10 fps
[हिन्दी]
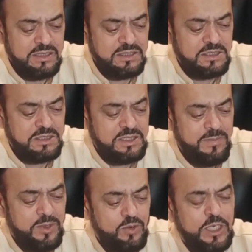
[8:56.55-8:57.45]

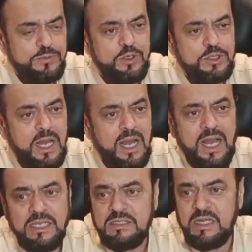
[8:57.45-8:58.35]
सब में नॉइज पॉल्यूशन
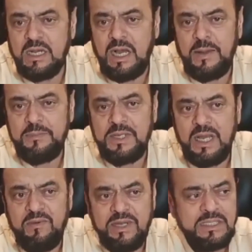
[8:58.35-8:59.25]
आज तक आपकी
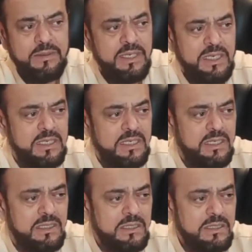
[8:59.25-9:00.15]
आवाज कभी नहीं
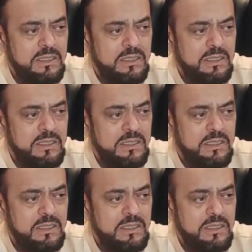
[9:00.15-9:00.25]
निकली